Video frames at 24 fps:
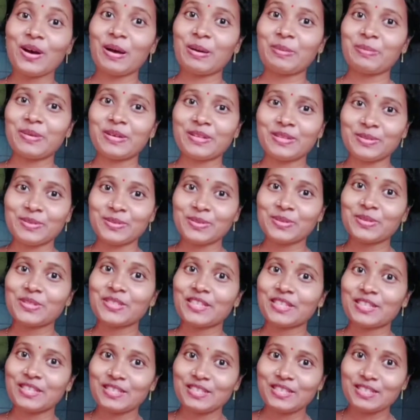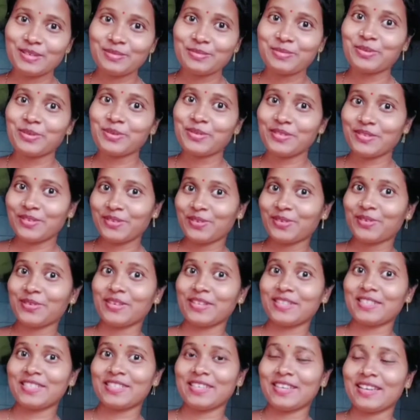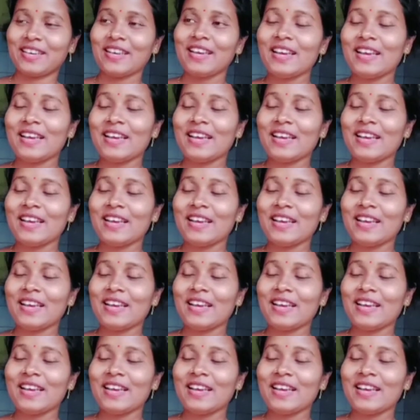আমার দুটো চারটে বন্ধু রয়েছে